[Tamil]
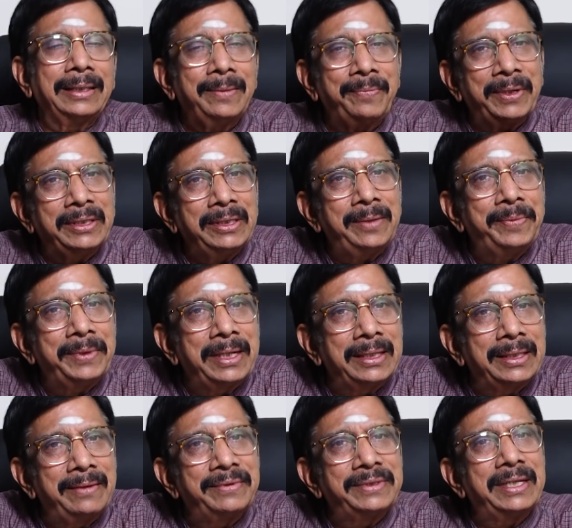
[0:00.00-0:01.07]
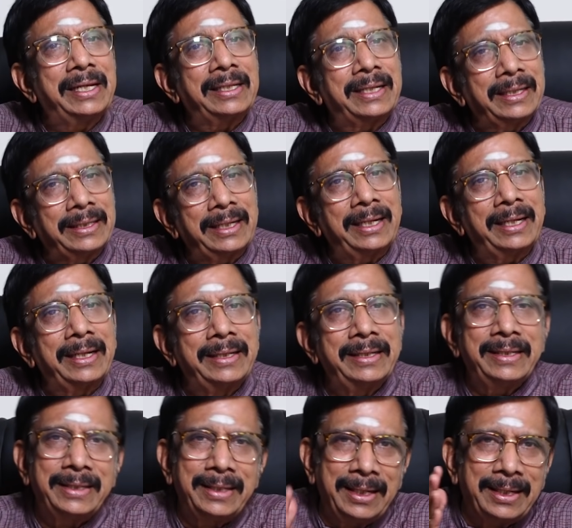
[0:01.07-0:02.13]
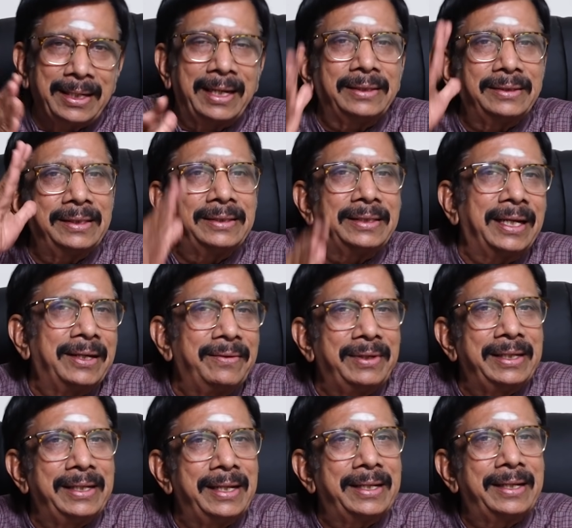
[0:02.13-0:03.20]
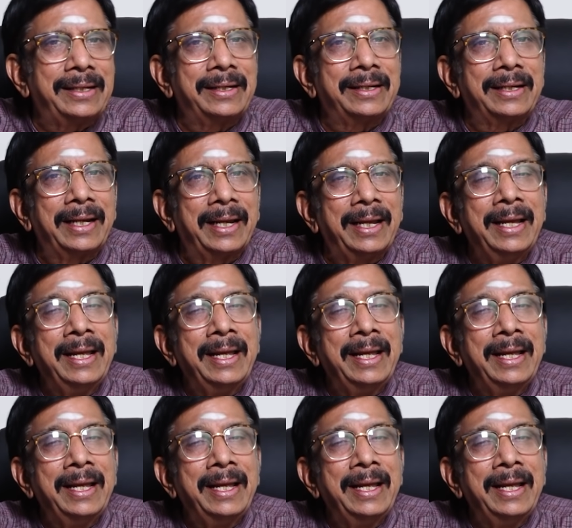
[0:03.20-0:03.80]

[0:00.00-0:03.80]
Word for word: அந்த படத்துக்கு பின்னால் தான் விஷால் கதாநாயக நடிக்க கார்த்திக் தங்கவேல் இயக்குகின்ற